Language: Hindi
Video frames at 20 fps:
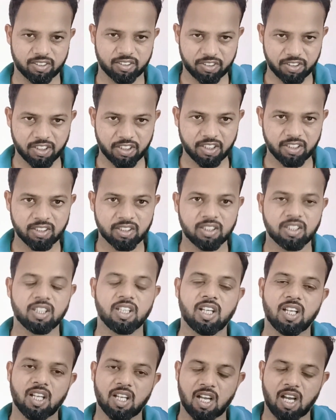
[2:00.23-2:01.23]
ठीक है
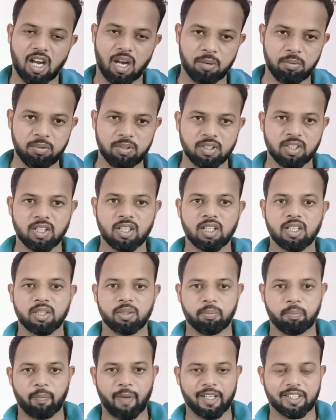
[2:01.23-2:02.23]
अब
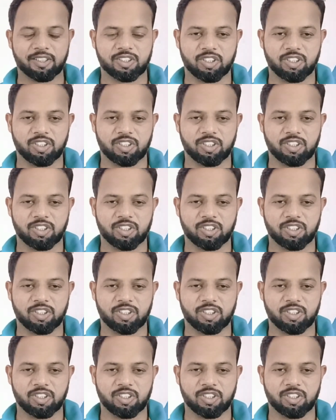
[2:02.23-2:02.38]
मैच की